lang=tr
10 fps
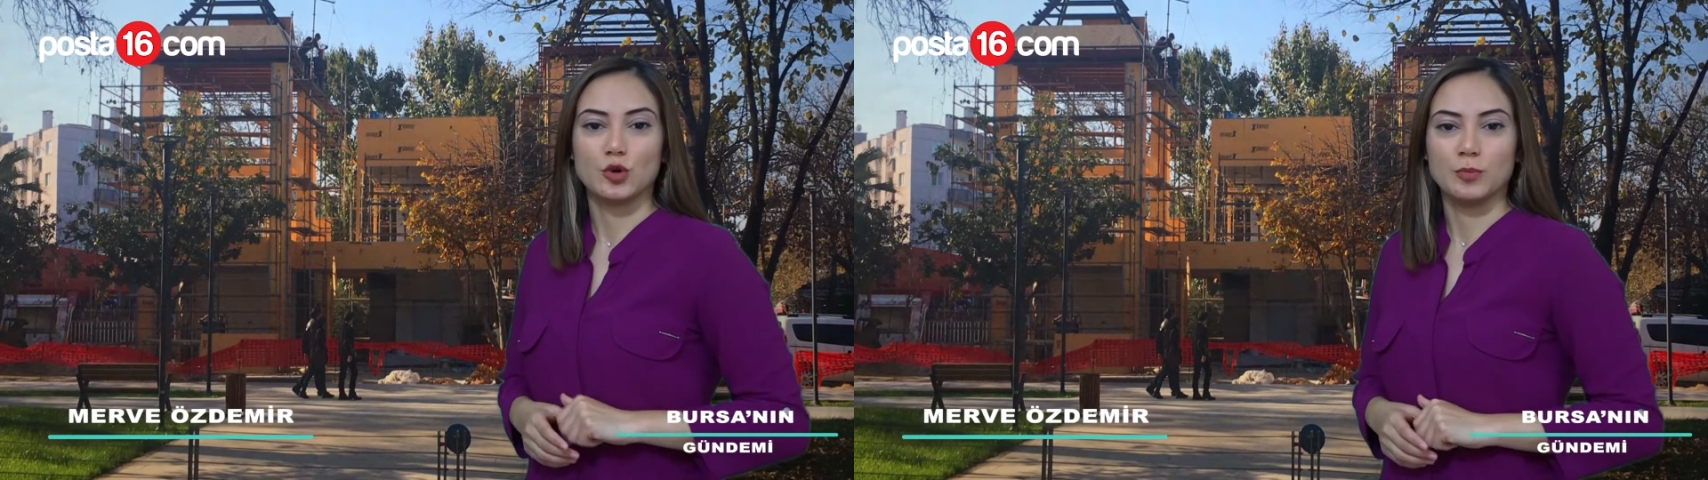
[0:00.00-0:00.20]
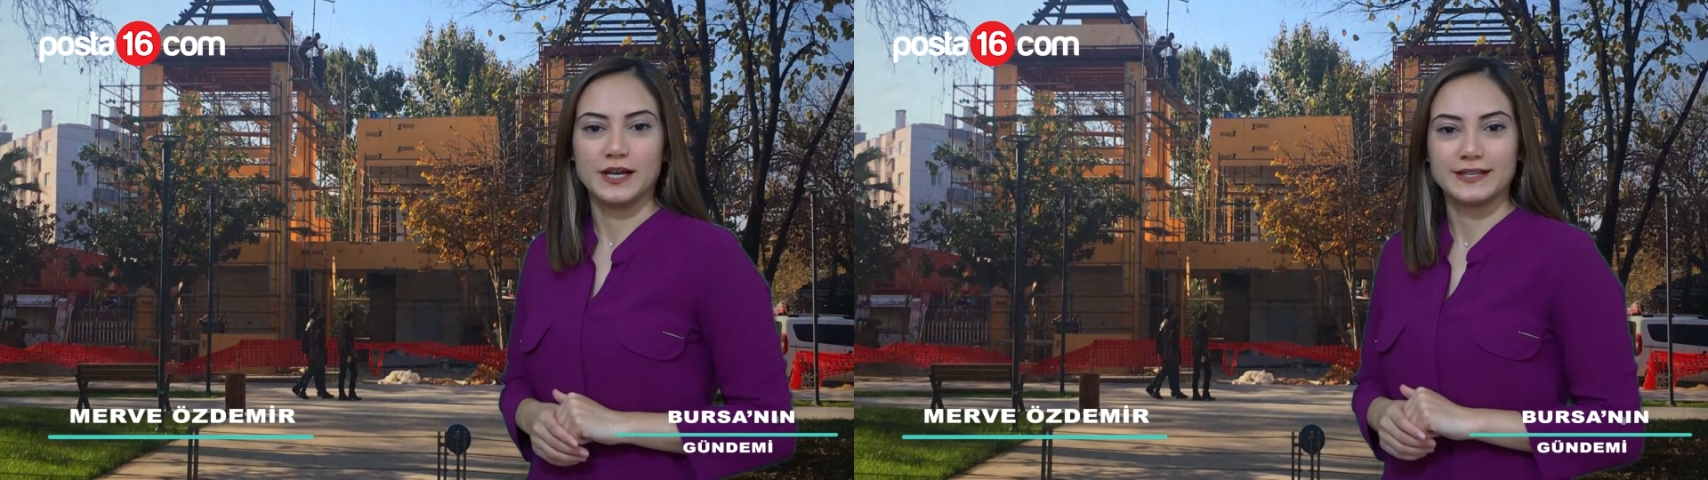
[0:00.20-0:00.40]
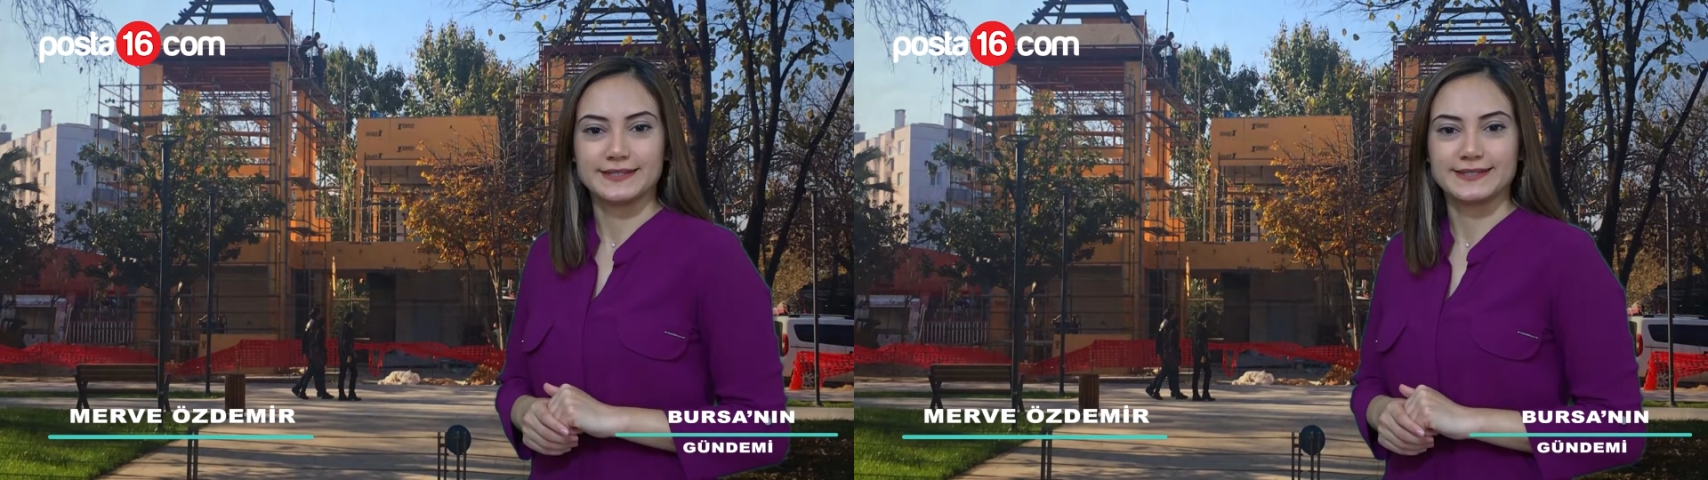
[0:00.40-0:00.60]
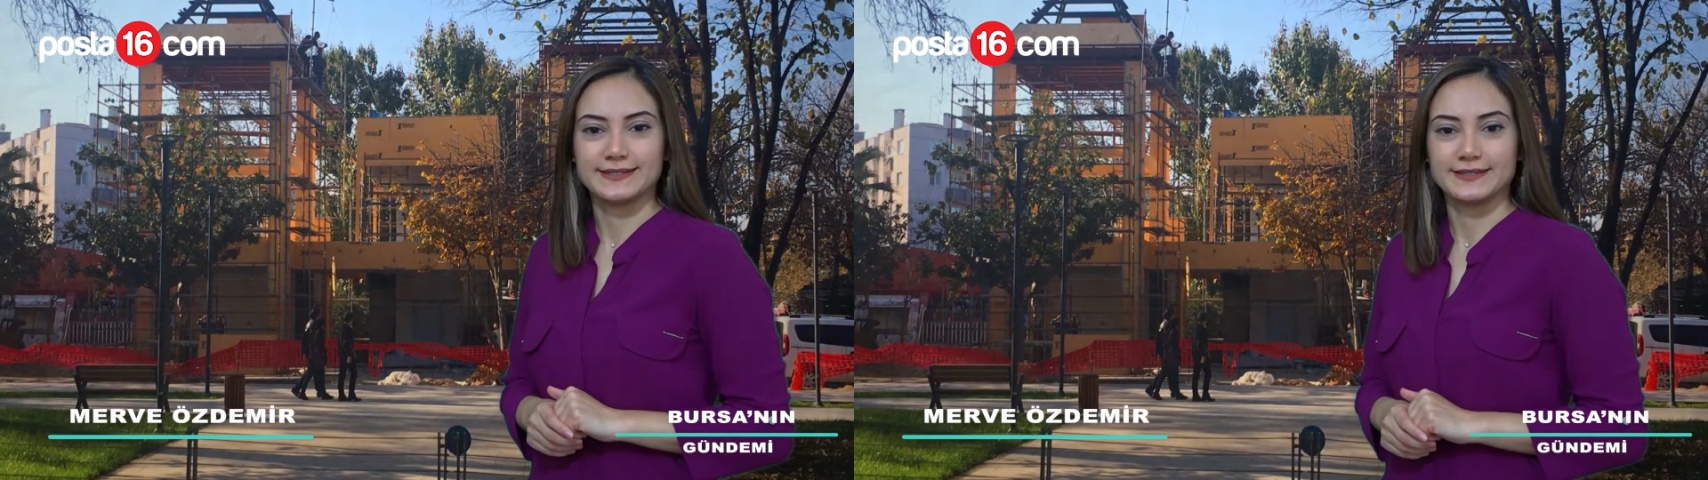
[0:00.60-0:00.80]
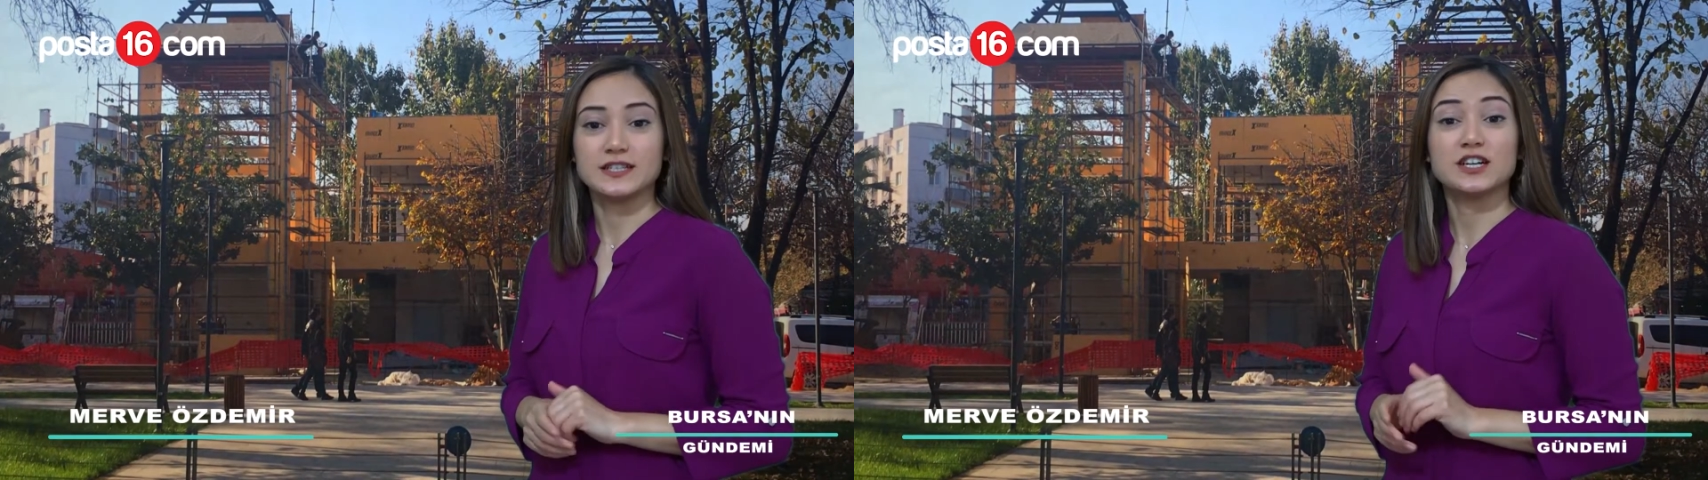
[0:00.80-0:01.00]

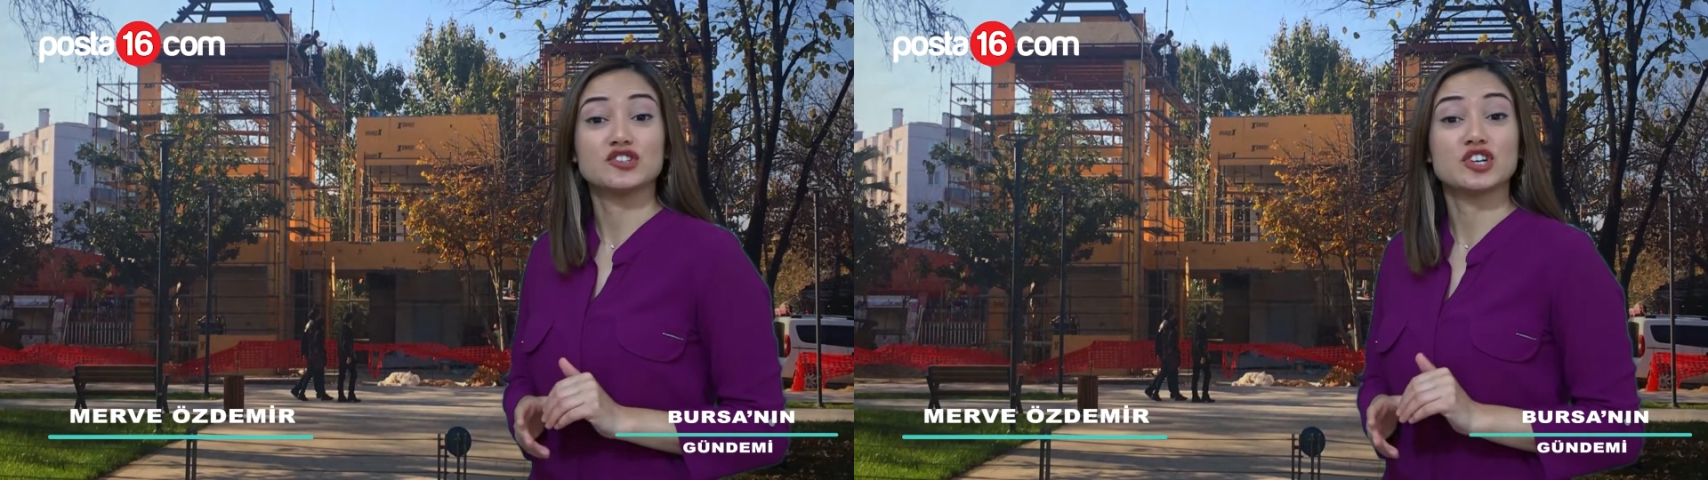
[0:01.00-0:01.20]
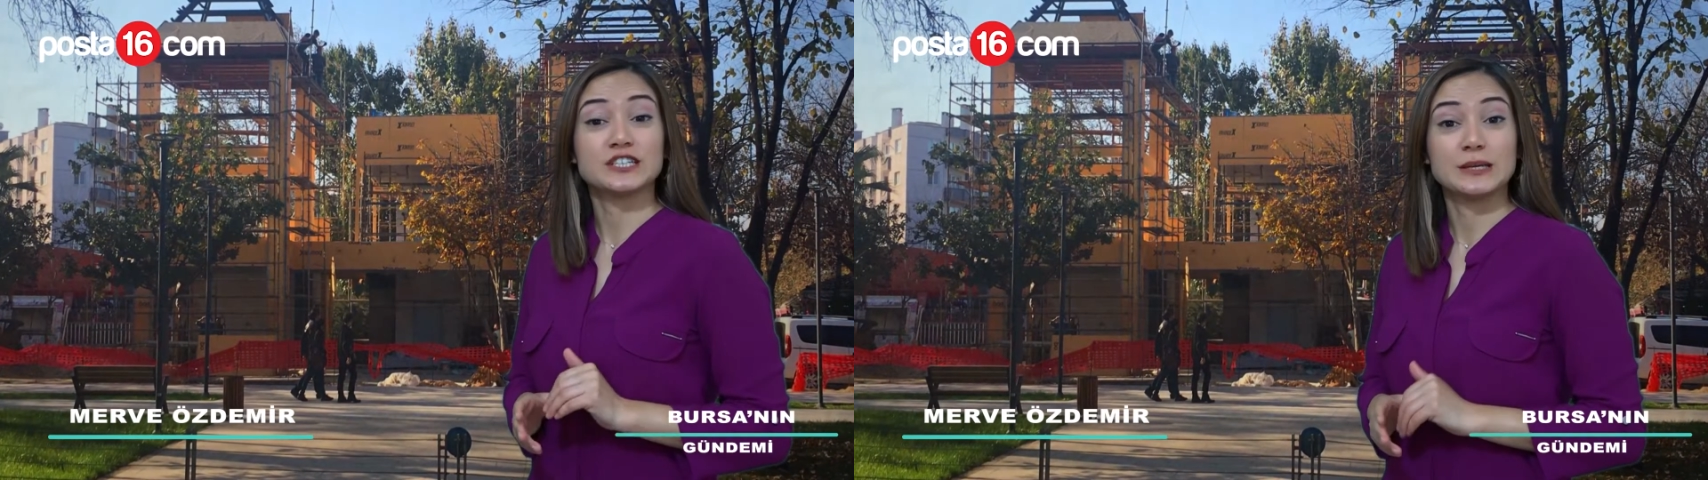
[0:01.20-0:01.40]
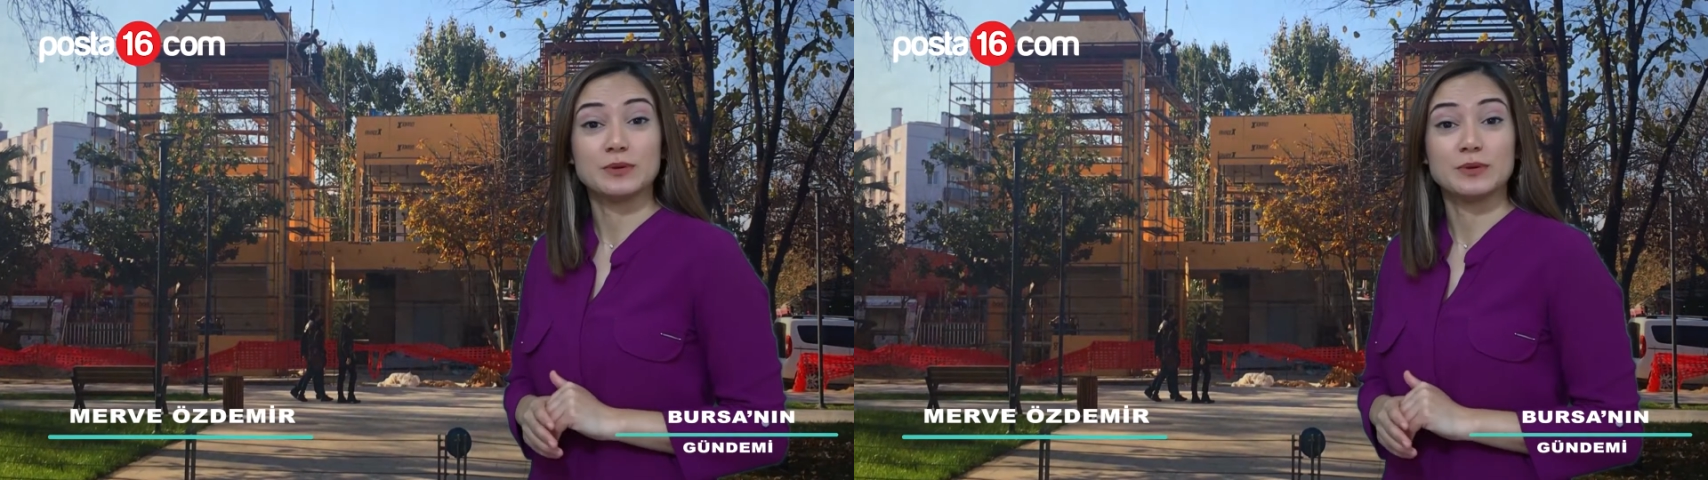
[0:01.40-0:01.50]
toplantısında kaçak